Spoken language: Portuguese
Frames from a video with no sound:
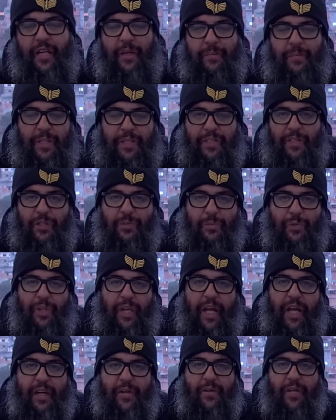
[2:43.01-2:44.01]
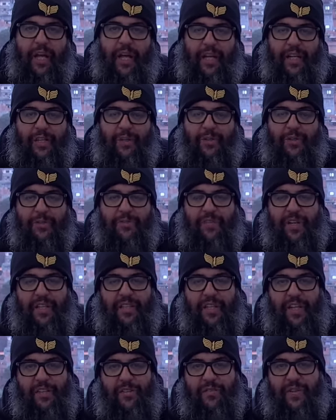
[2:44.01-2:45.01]
que é a empresa de boneco lá, que eu
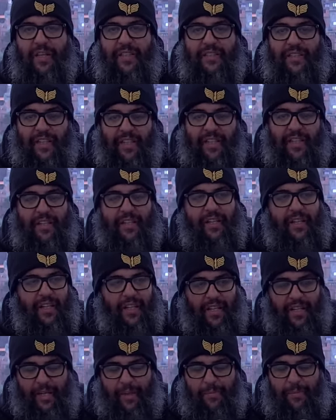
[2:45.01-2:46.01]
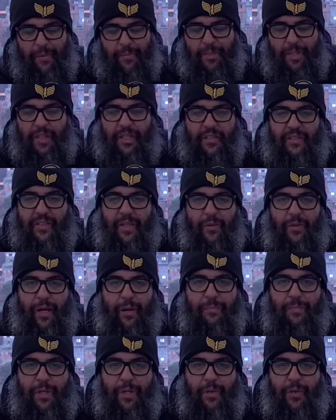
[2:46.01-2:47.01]
inventei de fazer, que acabamos de lançar o
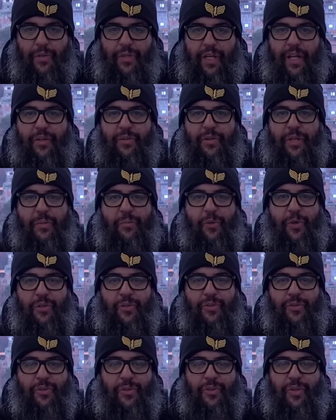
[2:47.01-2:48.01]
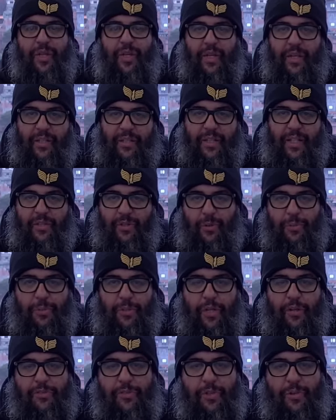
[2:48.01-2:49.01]
Capiroto aí, o demônio do The
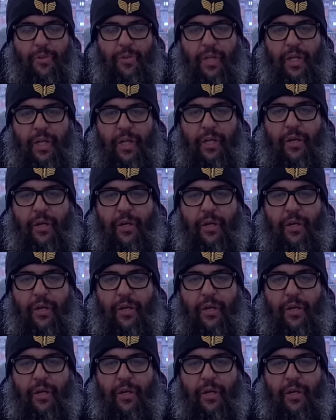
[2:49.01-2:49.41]
Troops of Doom.